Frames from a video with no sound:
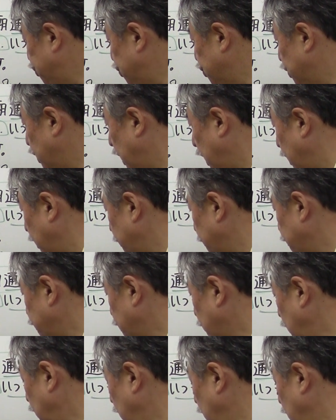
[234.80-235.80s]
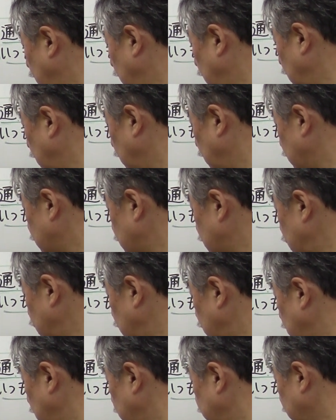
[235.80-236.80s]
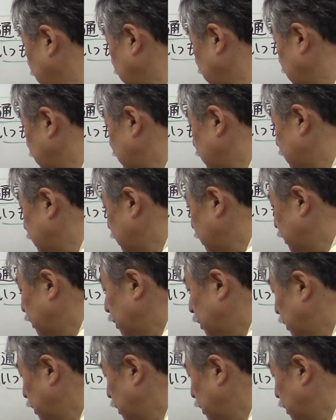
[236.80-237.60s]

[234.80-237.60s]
分で、えー、ついてるわけです。